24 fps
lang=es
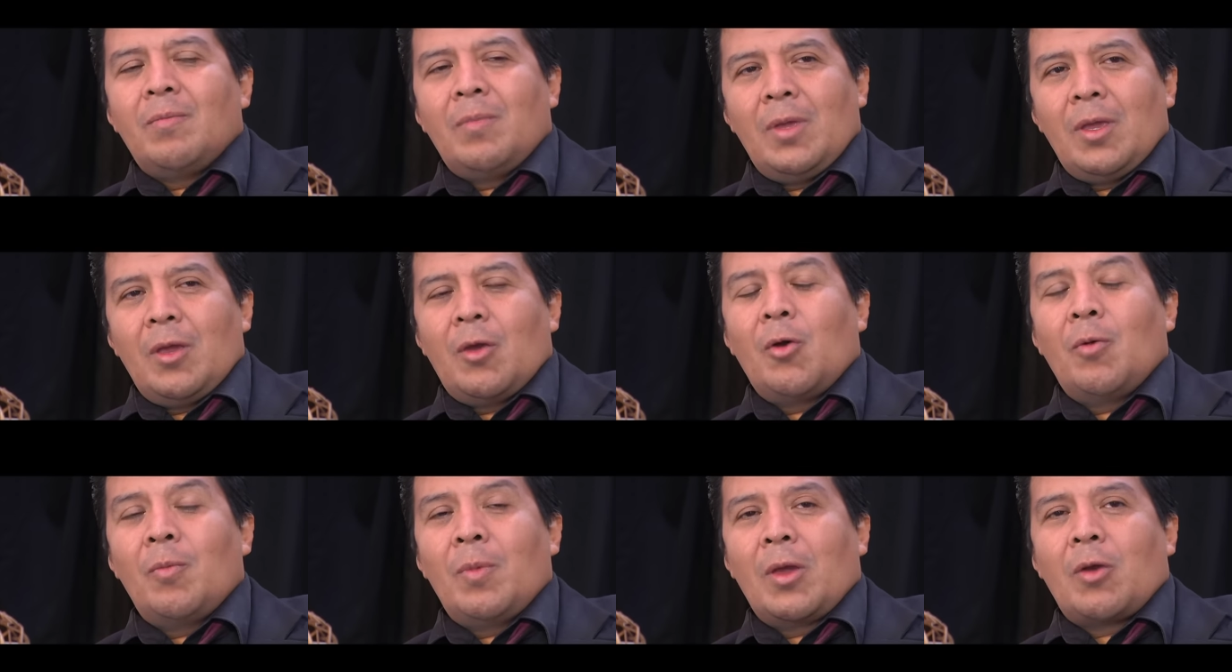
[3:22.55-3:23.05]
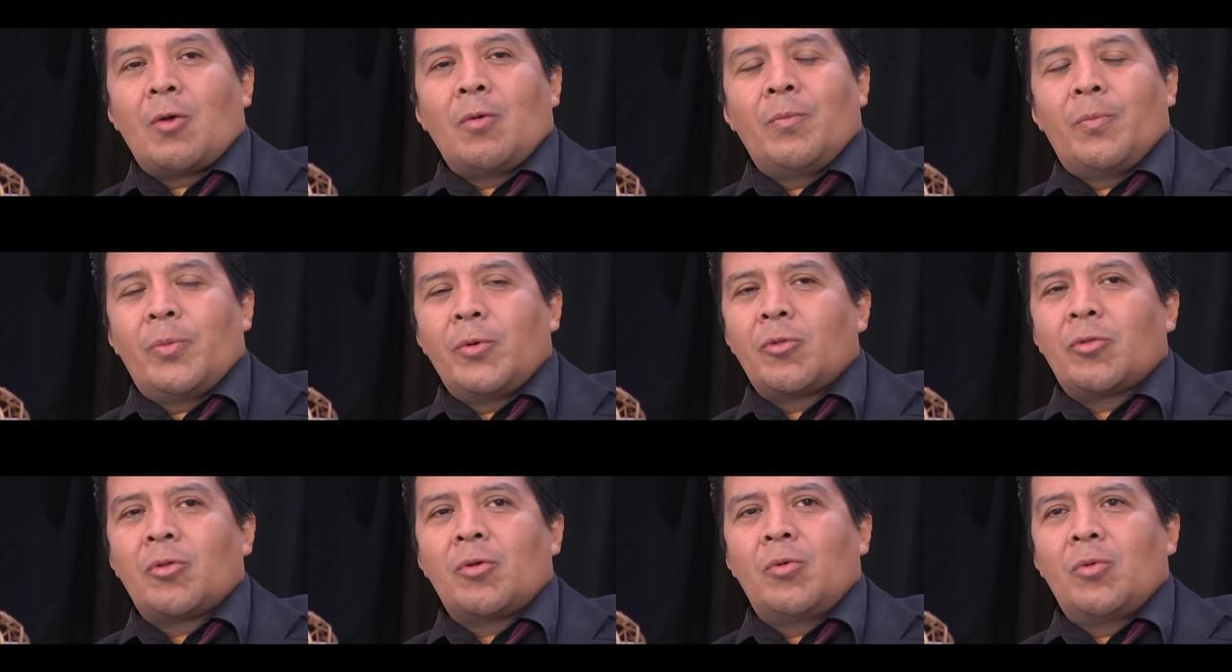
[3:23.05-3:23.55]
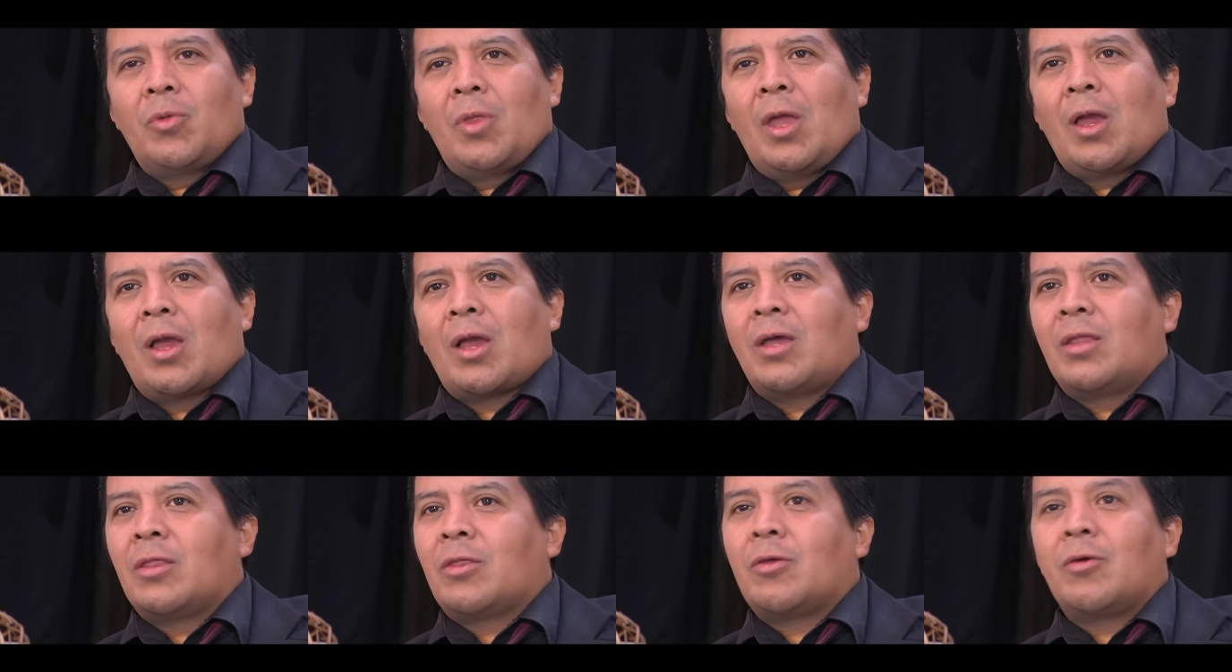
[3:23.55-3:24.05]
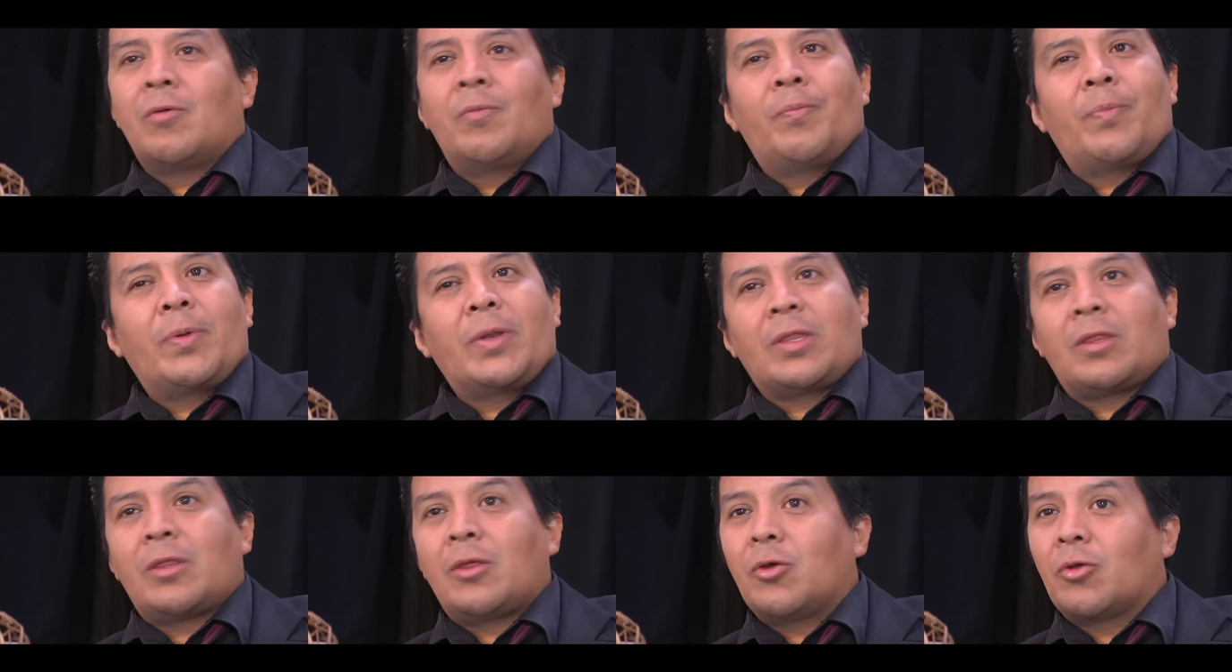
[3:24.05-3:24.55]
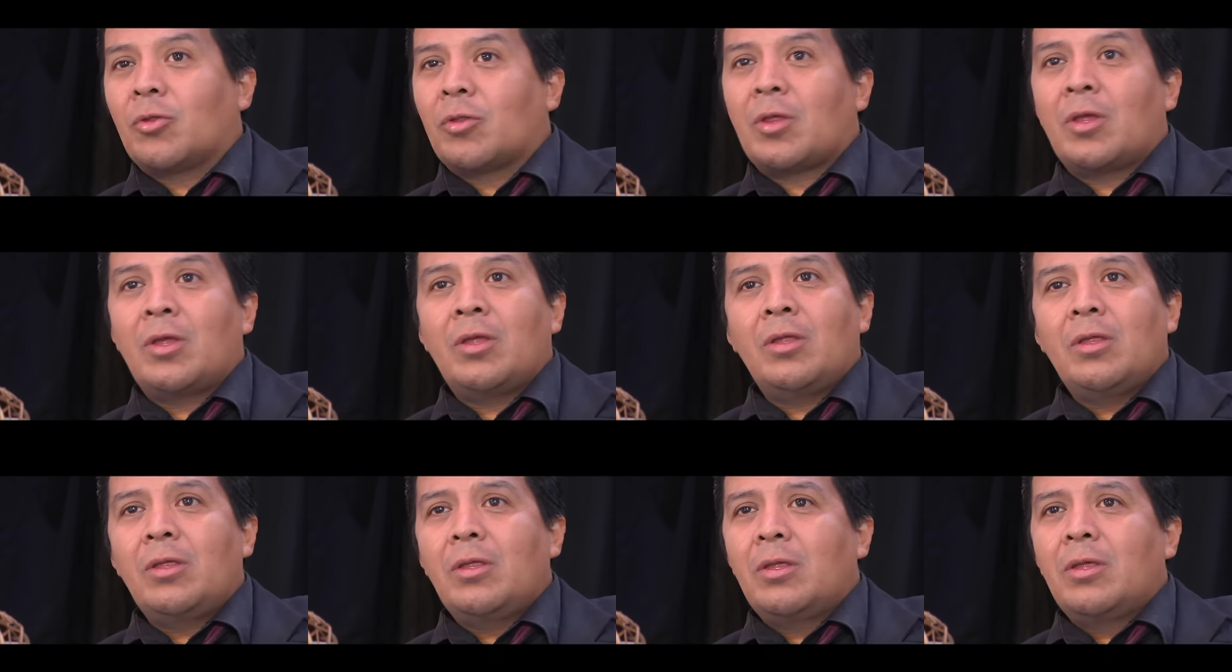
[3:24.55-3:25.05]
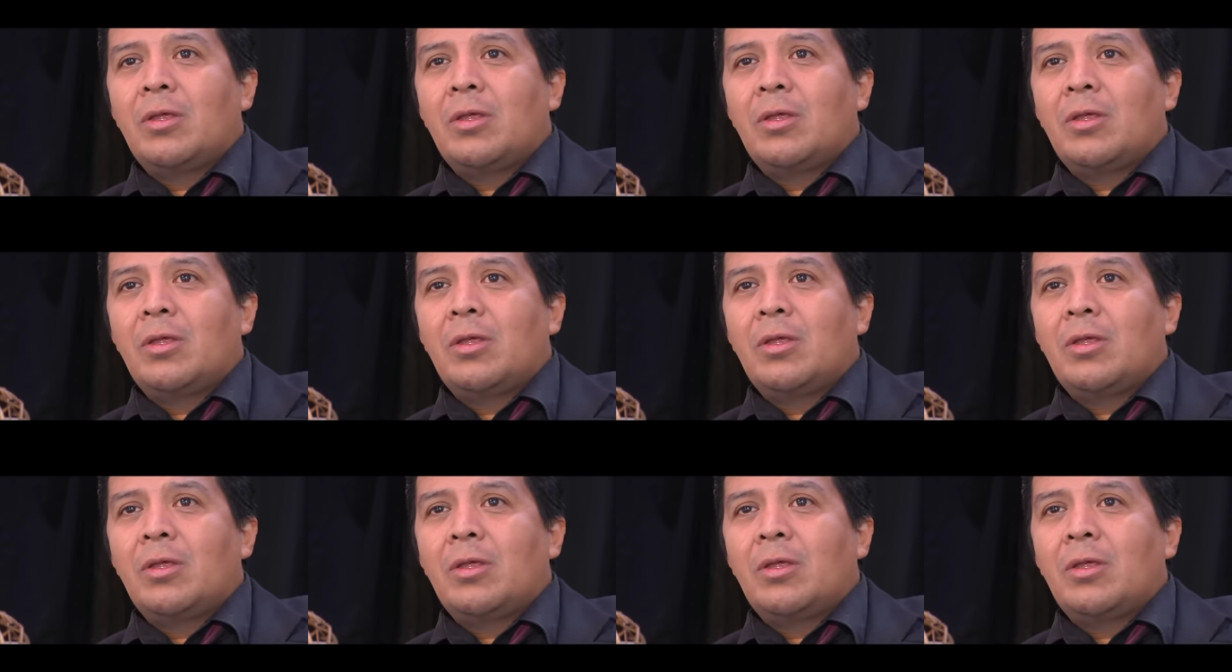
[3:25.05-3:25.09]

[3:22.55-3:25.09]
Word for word: Mi hijo me compuso una canción preciosa